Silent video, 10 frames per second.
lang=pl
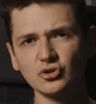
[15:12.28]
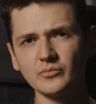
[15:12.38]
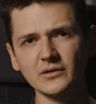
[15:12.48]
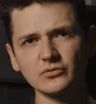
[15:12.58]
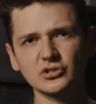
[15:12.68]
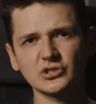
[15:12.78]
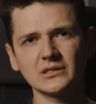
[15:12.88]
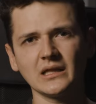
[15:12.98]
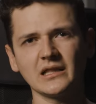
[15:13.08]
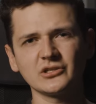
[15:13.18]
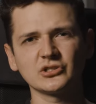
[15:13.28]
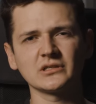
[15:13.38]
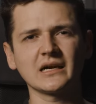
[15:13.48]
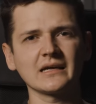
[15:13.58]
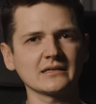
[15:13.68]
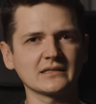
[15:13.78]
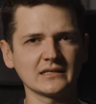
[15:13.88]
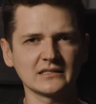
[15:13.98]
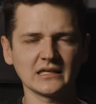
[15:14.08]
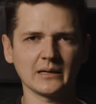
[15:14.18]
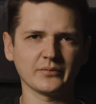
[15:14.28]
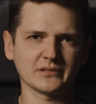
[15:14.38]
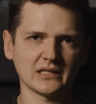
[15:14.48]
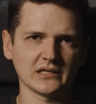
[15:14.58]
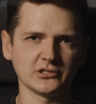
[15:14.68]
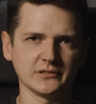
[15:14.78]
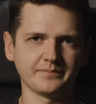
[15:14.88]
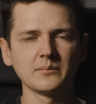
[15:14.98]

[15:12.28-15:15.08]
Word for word: Do no, numeru 3 należy charakterystyka postaci.